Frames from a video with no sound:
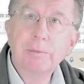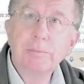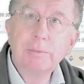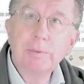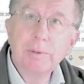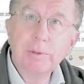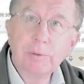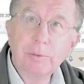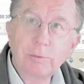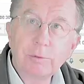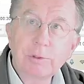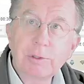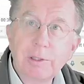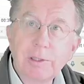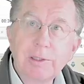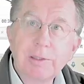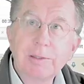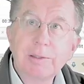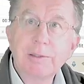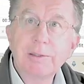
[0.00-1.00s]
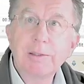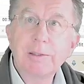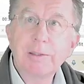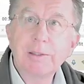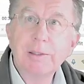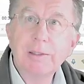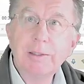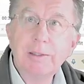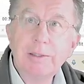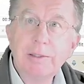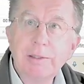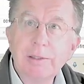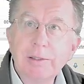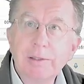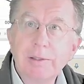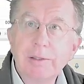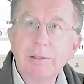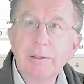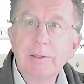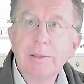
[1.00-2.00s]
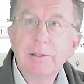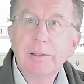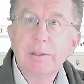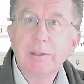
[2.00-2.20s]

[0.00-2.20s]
äh, Russland, Indien,